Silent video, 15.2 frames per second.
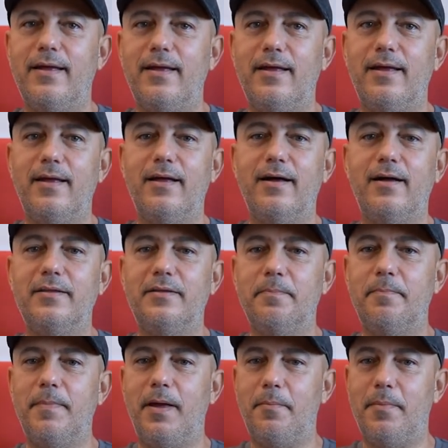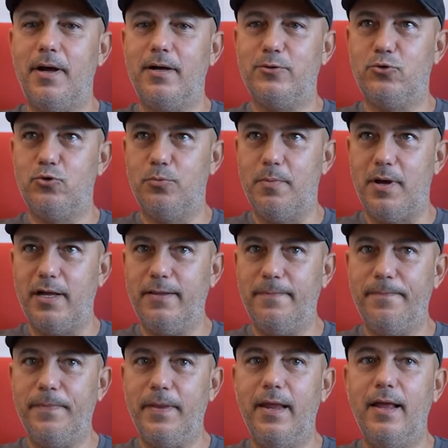Ee, adım Emrah Sürmen.
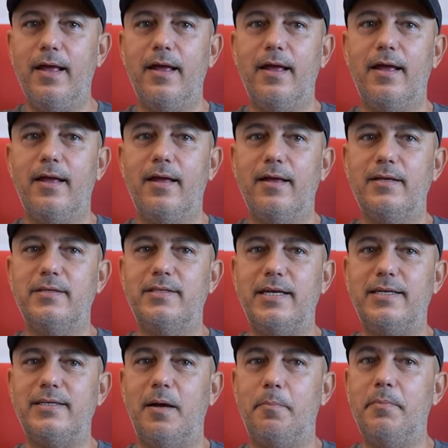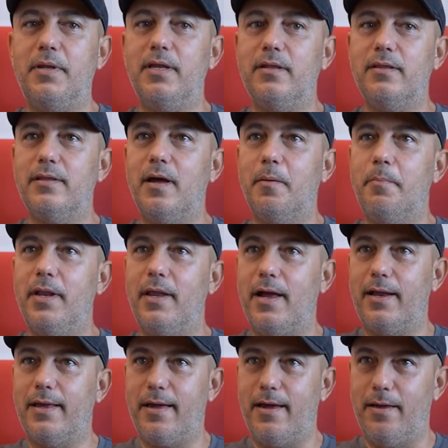81 ee, yılından beri
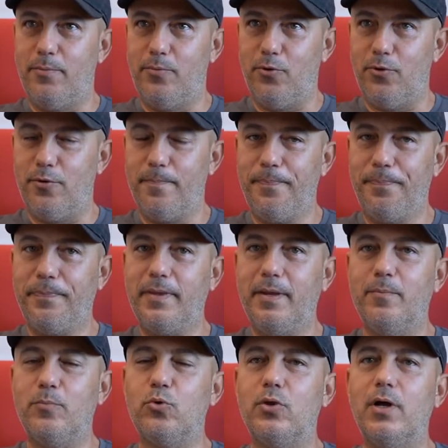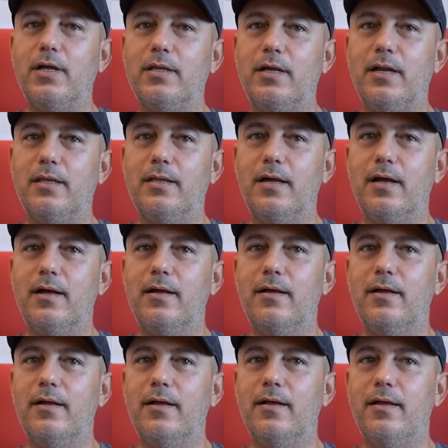yelken yapıyorum. Burada Adana'da
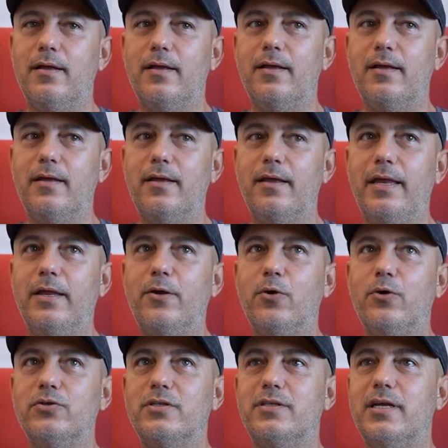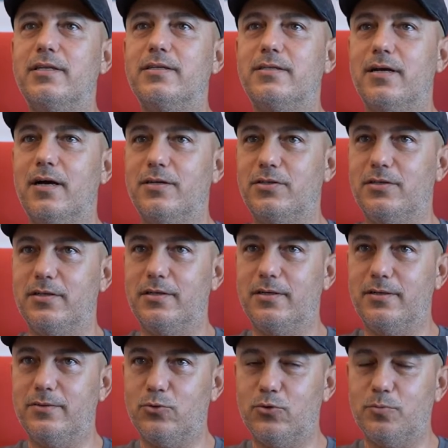e, ilk önce tenis sağcılık
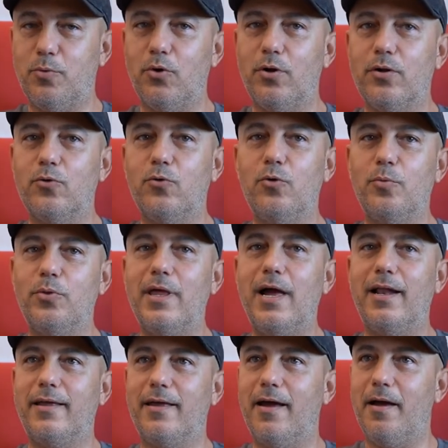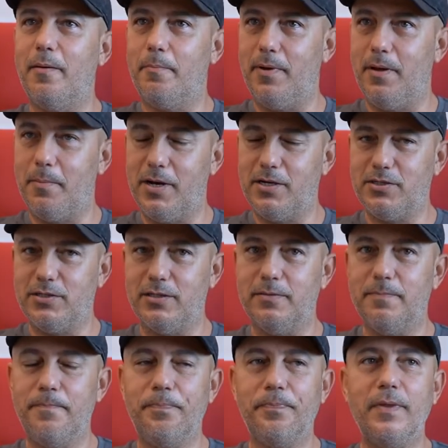sporları kulübünde erken yapmaya başladım.